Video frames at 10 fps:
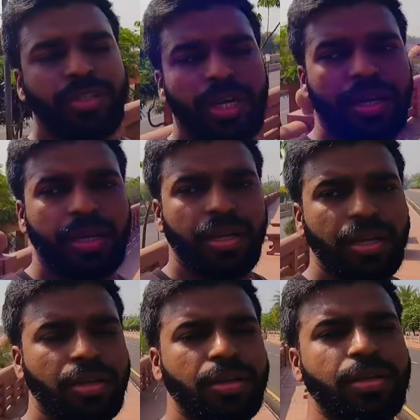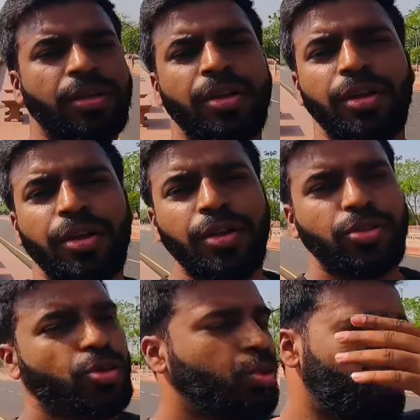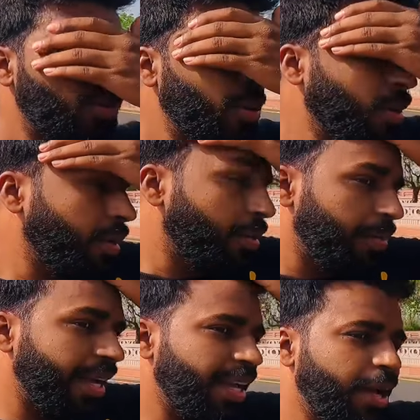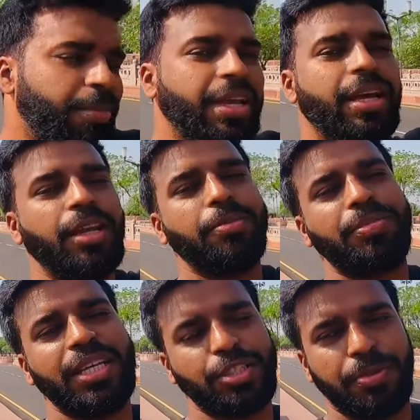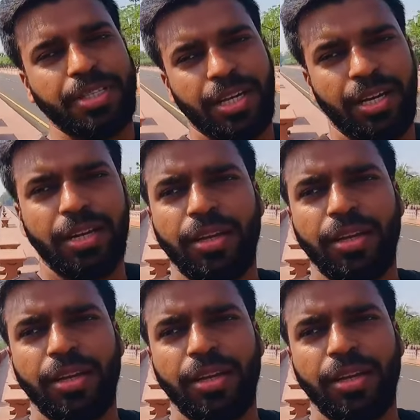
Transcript: चेक करिए सो so, भाई अभी करीब 10 बज रहे